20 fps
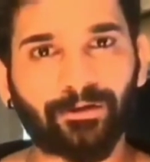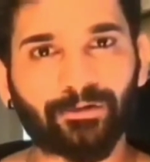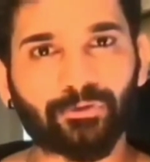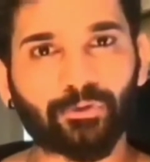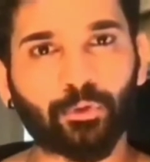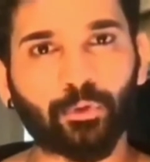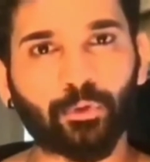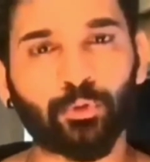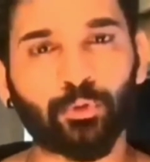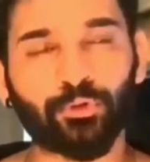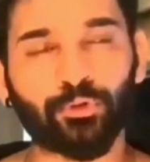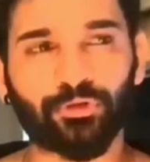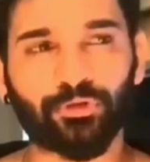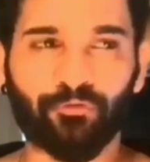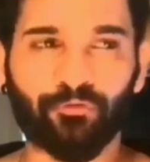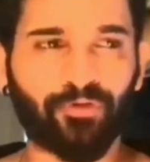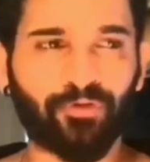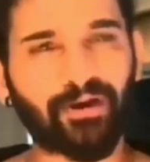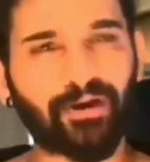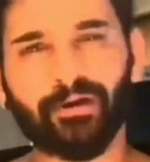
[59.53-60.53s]
సో
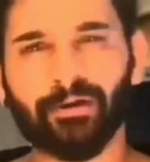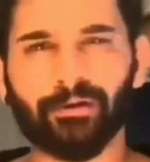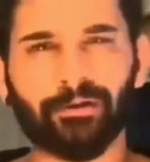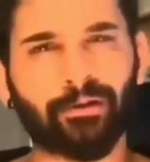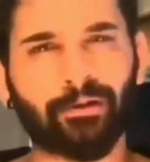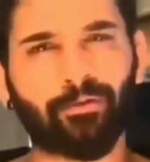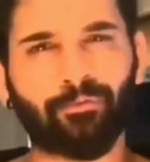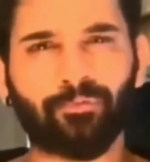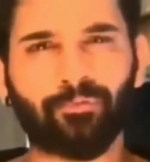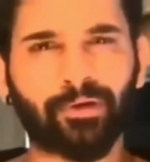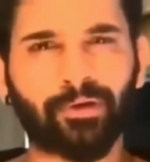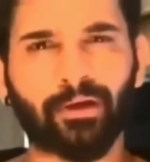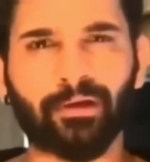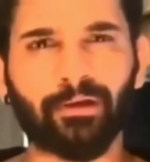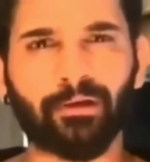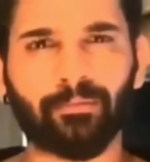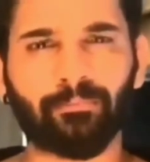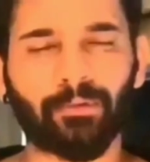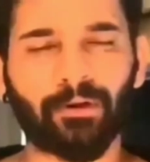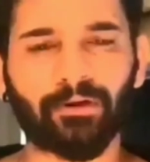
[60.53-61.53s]
ఎవరైనా ఎవరికైనా
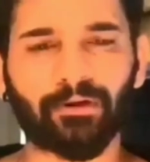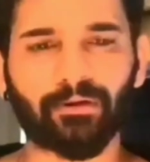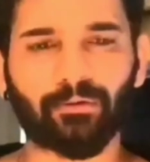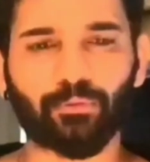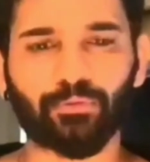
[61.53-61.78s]
అంటే